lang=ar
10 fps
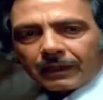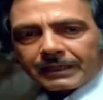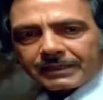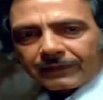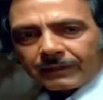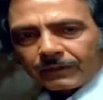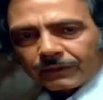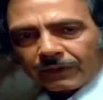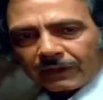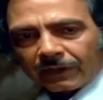عايز تفهمني
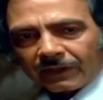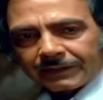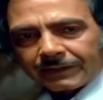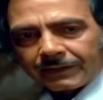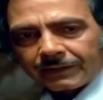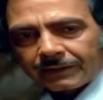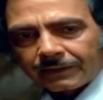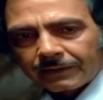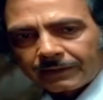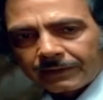ان طوارئ خاطر
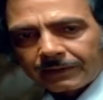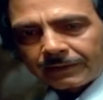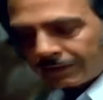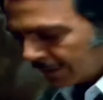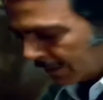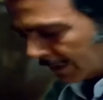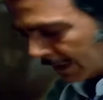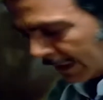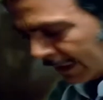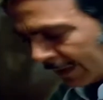
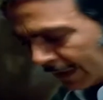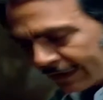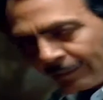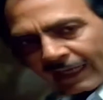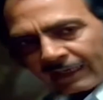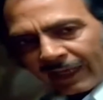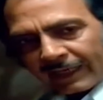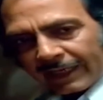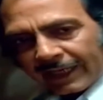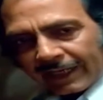الكلام اللي انت معلم
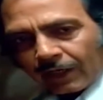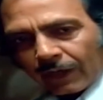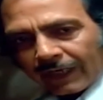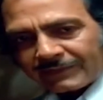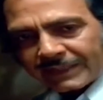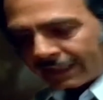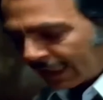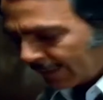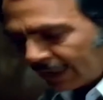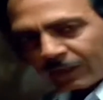عليه هنا هو نفس
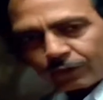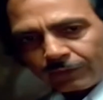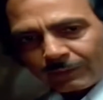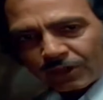الكلام اللي مكتوب في